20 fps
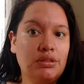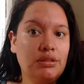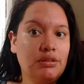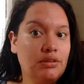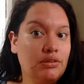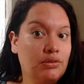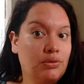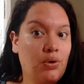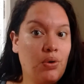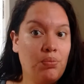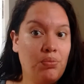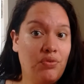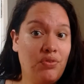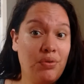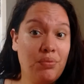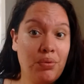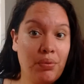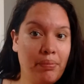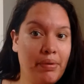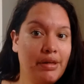E como
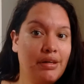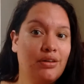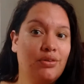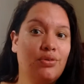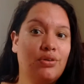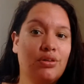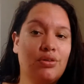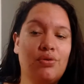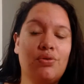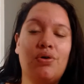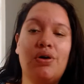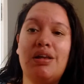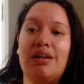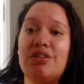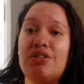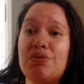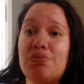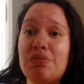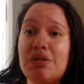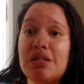foi meu marido que trocou
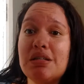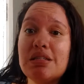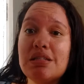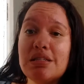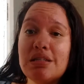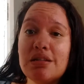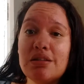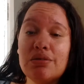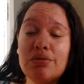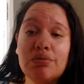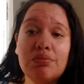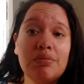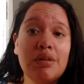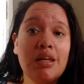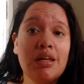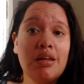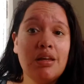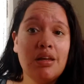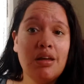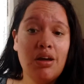ela de manhã cedo,
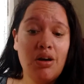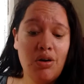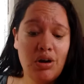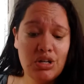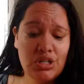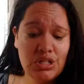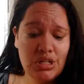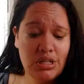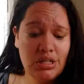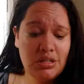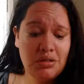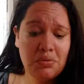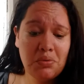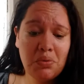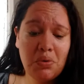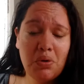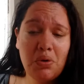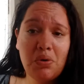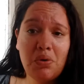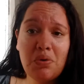eu acho que ele
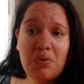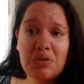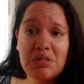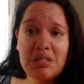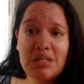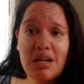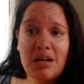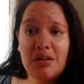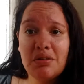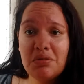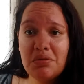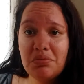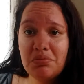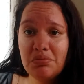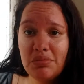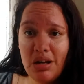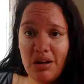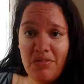não colocou certo.